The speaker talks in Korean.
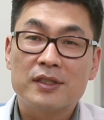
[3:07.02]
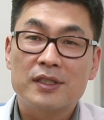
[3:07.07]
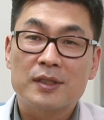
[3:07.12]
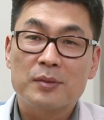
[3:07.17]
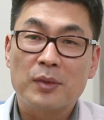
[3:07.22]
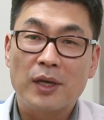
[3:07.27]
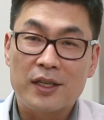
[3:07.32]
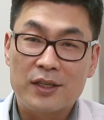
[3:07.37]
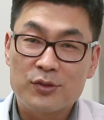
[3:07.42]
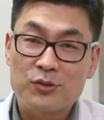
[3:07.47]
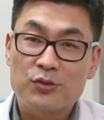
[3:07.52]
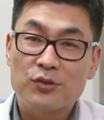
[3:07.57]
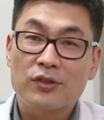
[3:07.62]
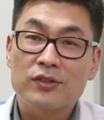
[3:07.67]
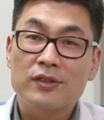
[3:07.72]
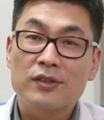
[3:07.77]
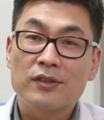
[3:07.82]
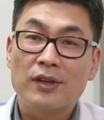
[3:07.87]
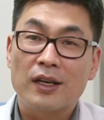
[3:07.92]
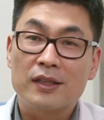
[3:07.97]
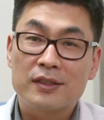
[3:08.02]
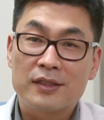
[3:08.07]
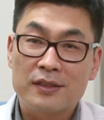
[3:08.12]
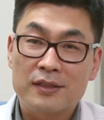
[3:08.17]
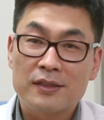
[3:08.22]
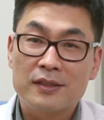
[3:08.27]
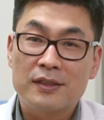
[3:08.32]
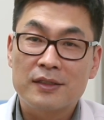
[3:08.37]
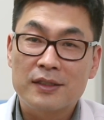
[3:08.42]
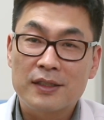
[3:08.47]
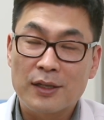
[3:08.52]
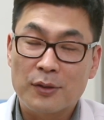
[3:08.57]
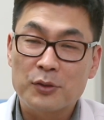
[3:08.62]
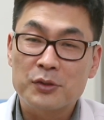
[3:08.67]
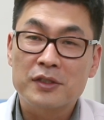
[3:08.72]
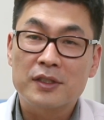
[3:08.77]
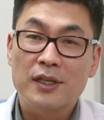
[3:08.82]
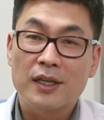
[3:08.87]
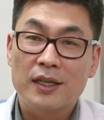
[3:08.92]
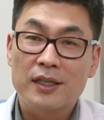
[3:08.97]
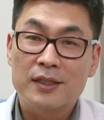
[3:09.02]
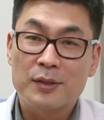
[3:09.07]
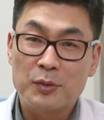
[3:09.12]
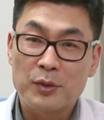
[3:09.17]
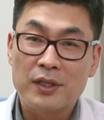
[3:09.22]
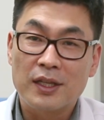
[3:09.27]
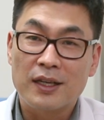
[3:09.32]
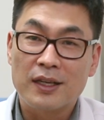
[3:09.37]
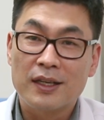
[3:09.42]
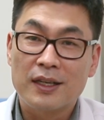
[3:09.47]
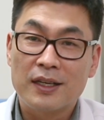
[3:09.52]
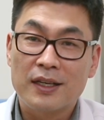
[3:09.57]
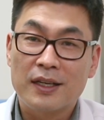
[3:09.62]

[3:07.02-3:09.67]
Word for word: 환자는 많이 줄어들 것 같다고 생각이 듭니다.